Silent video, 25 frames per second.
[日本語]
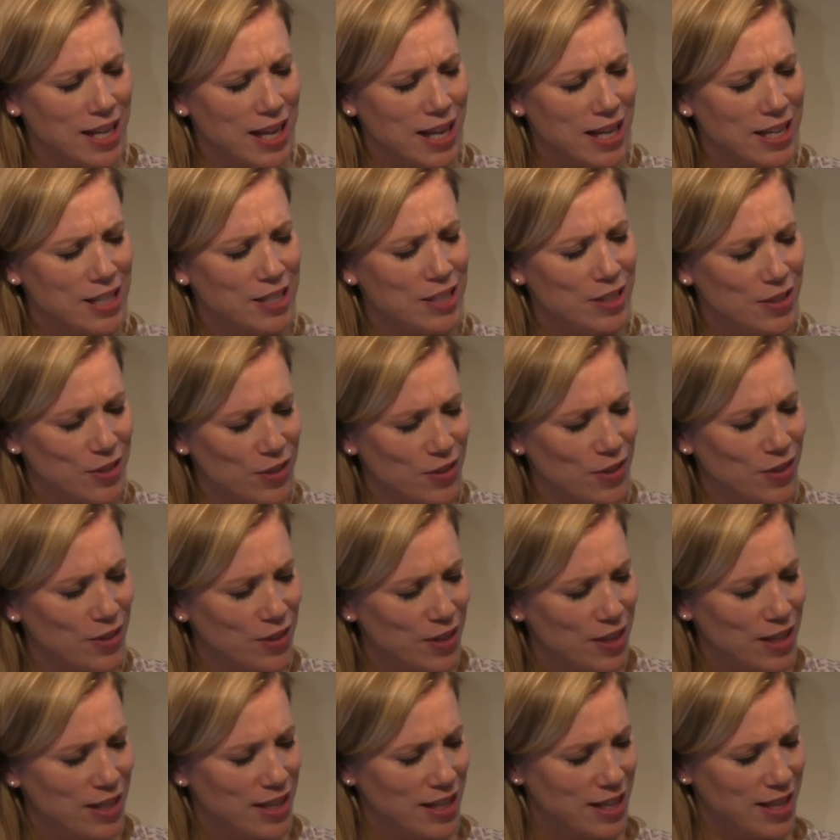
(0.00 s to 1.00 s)
一度
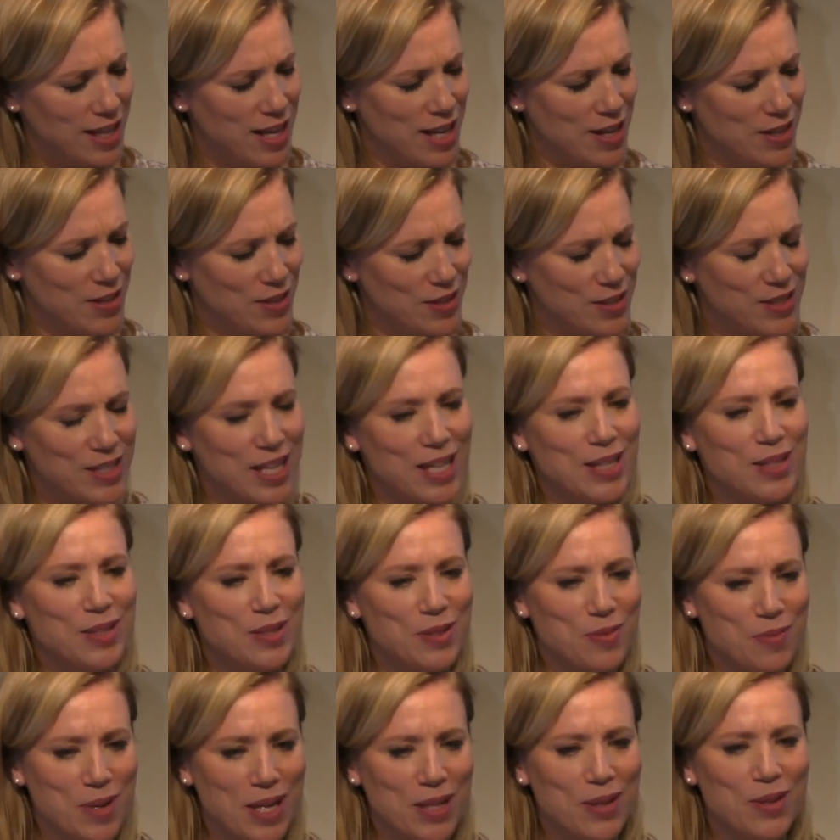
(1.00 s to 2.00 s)
あの薩
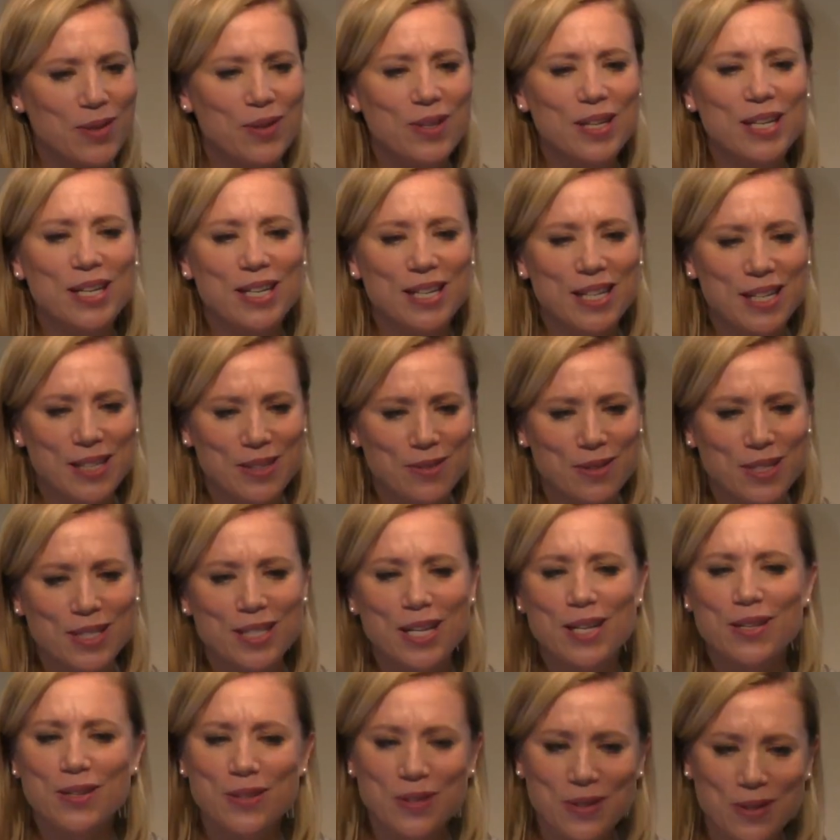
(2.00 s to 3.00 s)
摩とイギリスは
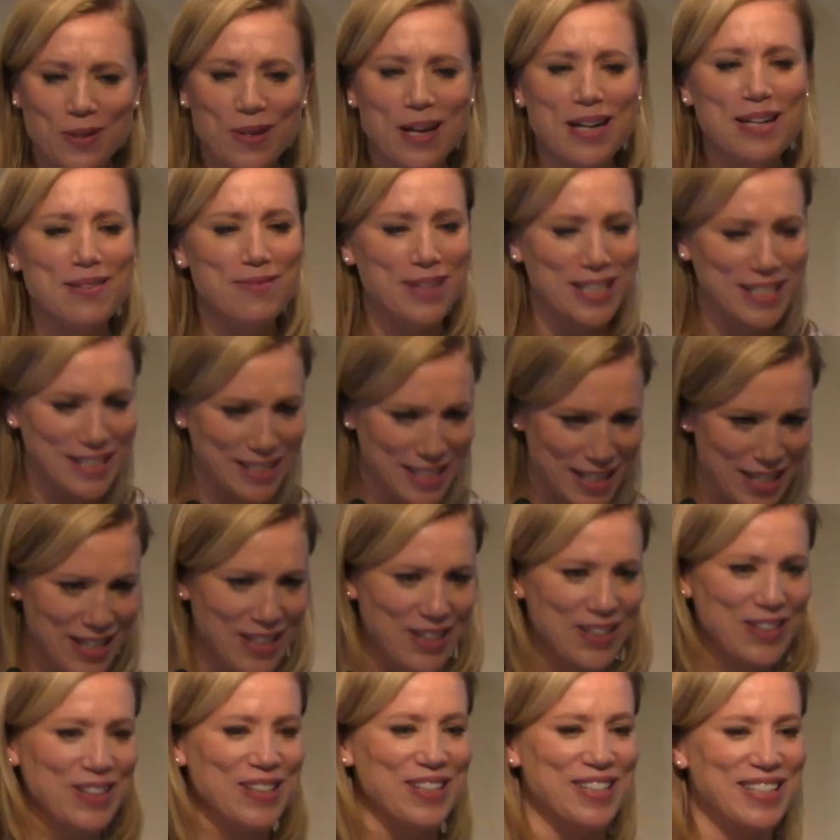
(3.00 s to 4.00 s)
戦争ありましたよ